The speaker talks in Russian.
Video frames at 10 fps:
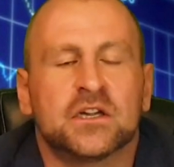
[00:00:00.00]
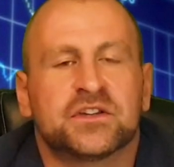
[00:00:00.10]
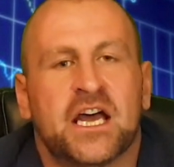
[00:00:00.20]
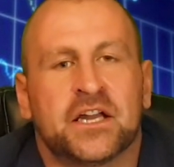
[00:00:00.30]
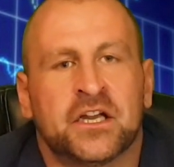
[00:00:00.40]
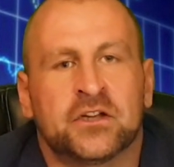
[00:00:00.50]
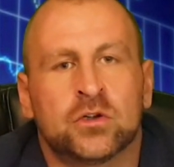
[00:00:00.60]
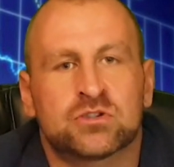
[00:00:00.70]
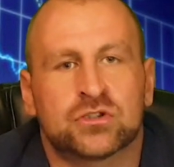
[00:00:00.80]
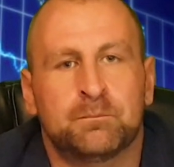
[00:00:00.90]
данные о
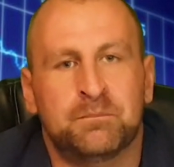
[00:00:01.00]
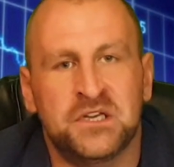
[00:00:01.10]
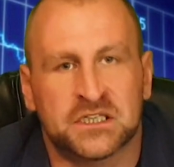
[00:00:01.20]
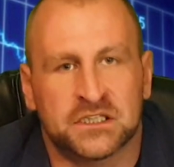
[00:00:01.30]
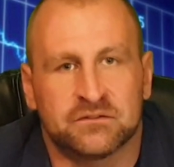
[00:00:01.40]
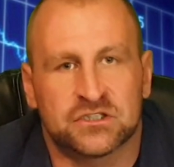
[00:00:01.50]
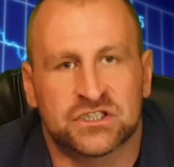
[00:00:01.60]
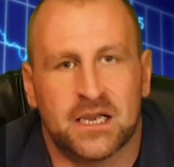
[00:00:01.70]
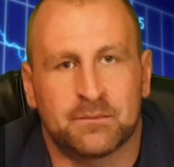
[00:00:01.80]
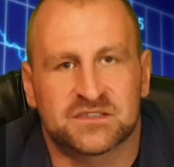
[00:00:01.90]
том, что пик этого
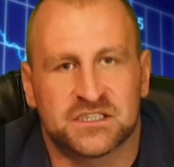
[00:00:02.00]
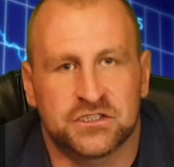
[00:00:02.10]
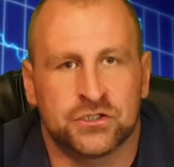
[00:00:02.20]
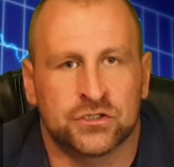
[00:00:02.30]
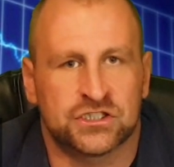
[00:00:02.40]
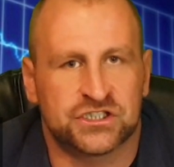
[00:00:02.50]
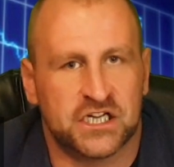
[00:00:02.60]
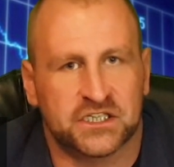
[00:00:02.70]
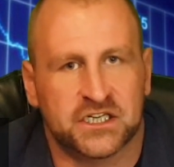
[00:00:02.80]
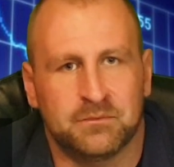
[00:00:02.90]
штамма в Соединенных
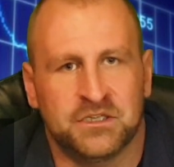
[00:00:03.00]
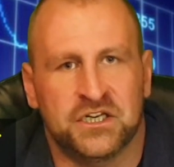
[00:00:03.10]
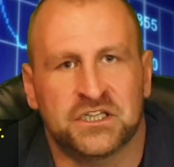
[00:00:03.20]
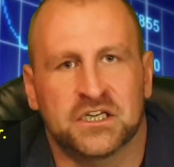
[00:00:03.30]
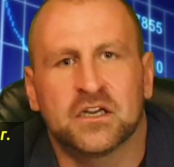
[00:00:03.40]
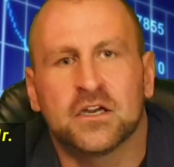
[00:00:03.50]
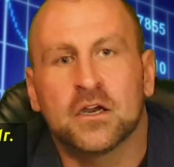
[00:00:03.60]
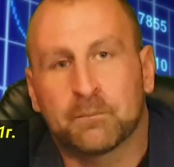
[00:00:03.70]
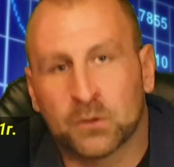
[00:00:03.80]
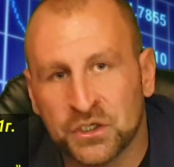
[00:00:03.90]
Штатах Америки –
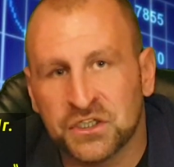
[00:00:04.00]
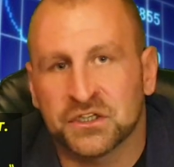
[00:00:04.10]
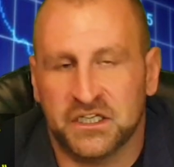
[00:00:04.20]
пройдено.